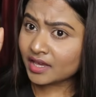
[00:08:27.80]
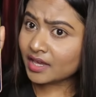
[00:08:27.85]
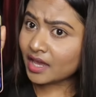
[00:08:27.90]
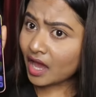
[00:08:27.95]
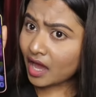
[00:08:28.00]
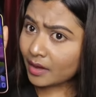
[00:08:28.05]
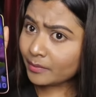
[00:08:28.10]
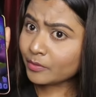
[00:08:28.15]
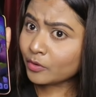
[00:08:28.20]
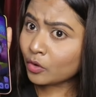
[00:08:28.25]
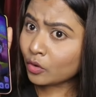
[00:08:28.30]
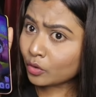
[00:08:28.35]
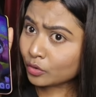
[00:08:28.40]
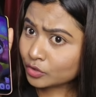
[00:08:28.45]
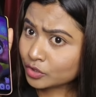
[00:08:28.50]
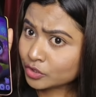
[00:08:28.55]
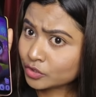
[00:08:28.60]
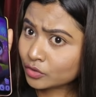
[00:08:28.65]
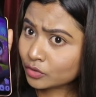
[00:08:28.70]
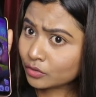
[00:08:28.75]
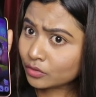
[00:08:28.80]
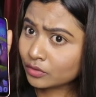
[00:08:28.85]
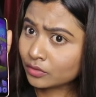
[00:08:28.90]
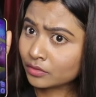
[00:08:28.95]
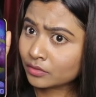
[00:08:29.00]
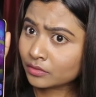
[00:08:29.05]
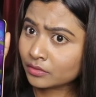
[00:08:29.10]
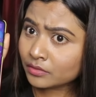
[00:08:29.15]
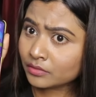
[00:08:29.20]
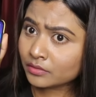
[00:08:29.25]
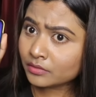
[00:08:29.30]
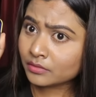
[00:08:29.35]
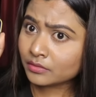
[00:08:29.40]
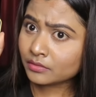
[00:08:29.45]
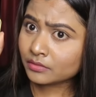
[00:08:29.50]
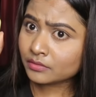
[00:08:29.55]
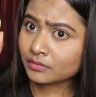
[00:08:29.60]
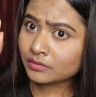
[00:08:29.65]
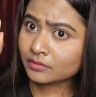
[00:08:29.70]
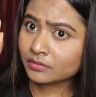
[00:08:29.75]
क्या आप घोस्ट हो
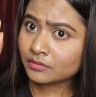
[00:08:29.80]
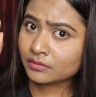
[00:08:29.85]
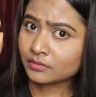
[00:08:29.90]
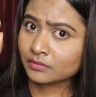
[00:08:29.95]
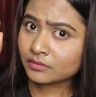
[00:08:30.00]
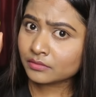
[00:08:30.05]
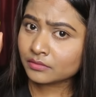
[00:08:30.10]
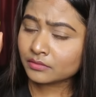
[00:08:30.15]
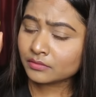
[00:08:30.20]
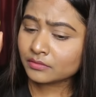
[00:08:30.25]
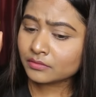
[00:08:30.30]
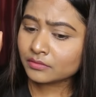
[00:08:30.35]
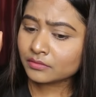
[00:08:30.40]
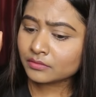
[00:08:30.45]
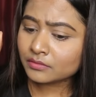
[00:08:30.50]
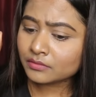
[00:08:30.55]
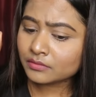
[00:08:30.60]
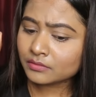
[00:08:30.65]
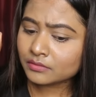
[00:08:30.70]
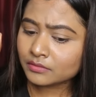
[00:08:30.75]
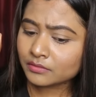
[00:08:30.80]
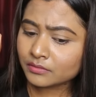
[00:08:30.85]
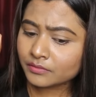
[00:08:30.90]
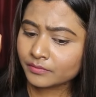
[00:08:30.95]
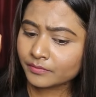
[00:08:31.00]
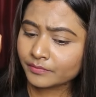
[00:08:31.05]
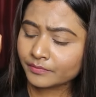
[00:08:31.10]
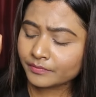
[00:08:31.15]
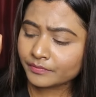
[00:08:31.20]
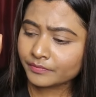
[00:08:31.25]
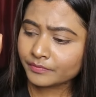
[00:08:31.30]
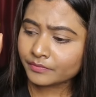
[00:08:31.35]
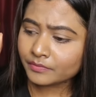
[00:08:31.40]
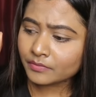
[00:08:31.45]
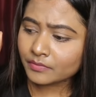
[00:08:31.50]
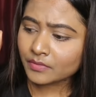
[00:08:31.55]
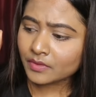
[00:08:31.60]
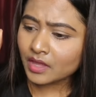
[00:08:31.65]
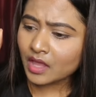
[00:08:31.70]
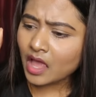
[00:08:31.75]
क्या आप घोस्ट हो
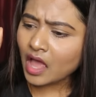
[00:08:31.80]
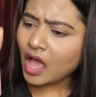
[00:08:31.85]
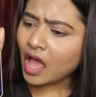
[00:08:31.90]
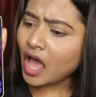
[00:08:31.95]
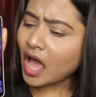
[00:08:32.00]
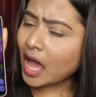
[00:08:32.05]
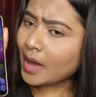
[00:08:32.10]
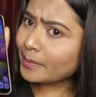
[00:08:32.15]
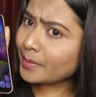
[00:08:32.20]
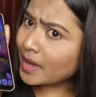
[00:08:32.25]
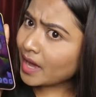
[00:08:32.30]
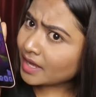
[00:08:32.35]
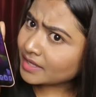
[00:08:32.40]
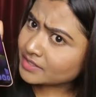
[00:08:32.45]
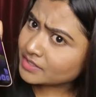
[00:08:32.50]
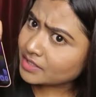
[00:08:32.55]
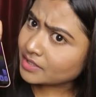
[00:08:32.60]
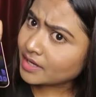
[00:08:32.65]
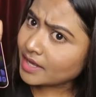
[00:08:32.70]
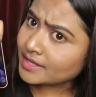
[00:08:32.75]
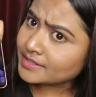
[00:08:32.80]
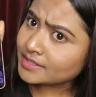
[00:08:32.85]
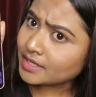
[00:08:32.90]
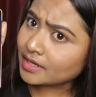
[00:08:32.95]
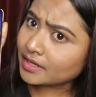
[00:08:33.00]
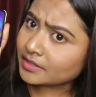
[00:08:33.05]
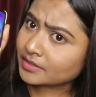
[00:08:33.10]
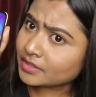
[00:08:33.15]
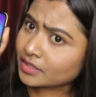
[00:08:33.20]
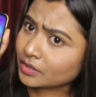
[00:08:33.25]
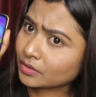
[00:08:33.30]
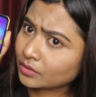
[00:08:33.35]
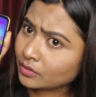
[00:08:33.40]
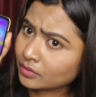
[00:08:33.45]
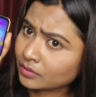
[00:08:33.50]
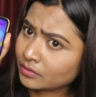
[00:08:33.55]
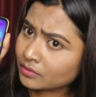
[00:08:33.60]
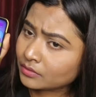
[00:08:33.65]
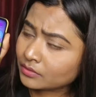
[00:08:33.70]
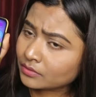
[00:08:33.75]
आप आंसर कैसे करते हो
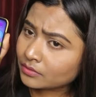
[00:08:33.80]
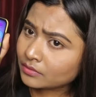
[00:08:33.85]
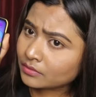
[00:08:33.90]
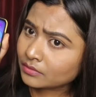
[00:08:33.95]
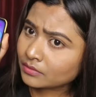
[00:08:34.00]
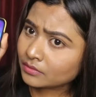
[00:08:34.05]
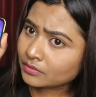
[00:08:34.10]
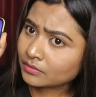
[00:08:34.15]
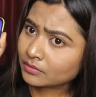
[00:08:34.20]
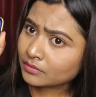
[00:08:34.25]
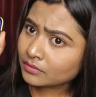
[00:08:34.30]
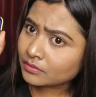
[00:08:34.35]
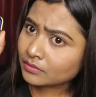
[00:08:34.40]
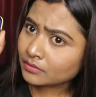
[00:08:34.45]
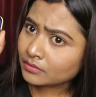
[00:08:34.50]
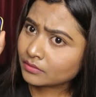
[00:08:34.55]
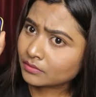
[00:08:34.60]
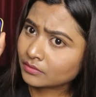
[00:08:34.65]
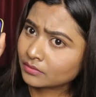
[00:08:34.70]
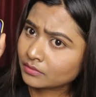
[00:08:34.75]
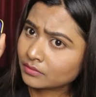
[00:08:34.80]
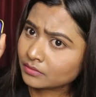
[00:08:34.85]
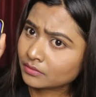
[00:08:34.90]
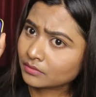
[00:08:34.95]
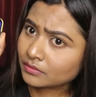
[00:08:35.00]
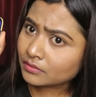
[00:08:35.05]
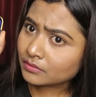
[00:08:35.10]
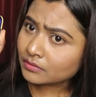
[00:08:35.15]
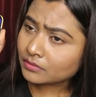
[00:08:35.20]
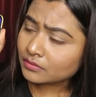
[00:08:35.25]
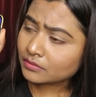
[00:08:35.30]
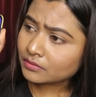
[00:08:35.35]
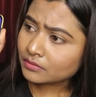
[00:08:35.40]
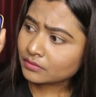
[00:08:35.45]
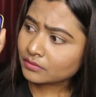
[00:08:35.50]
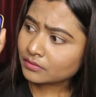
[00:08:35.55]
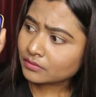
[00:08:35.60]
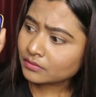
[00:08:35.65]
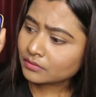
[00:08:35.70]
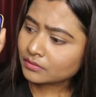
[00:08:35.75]
आप आंसर कैसे
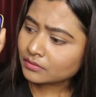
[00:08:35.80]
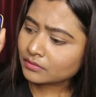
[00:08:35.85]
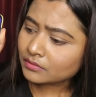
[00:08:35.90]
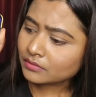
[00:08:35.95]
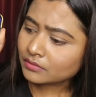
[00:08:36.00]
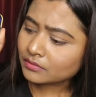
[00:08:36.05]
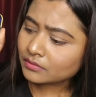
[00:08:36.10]
करते हो